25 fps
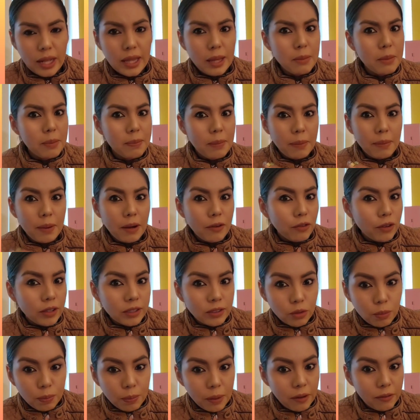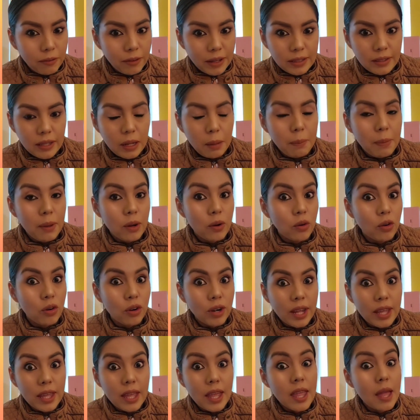El de mi papá fue súper fácil, pero
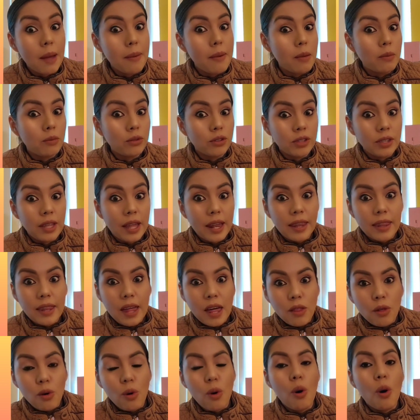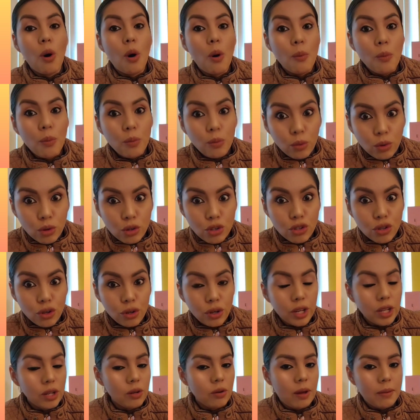con ella ya habíamos tardado
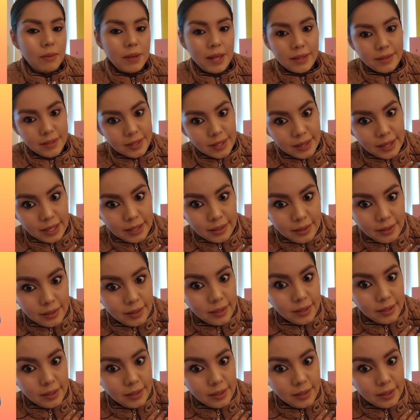mucho y no había citas.